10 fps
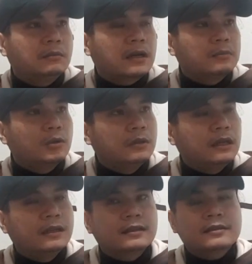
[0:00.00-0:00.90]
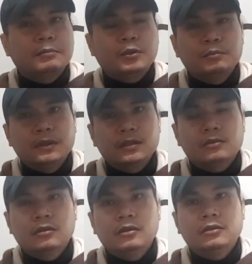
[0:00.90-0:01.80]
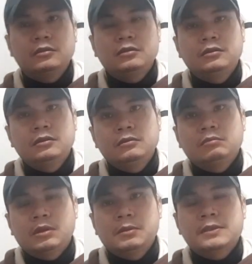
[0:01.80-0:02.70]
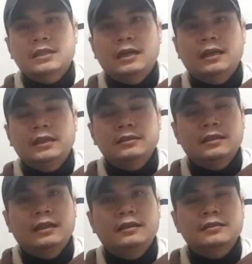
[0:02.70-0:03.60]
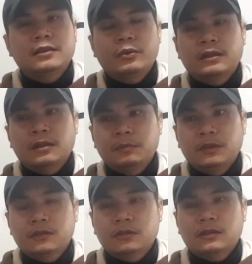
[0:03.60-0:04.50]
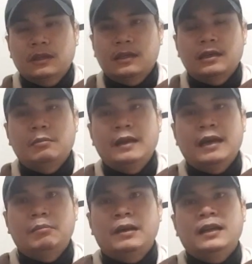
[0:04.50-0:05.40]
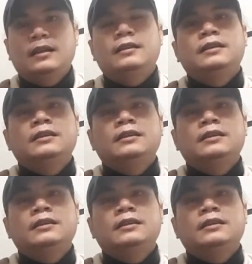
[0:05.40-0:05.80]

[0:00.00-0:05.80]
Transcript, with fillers: Para bumili ng 10 pisong load, uh, masahe sila ng 50 piso sa balapal,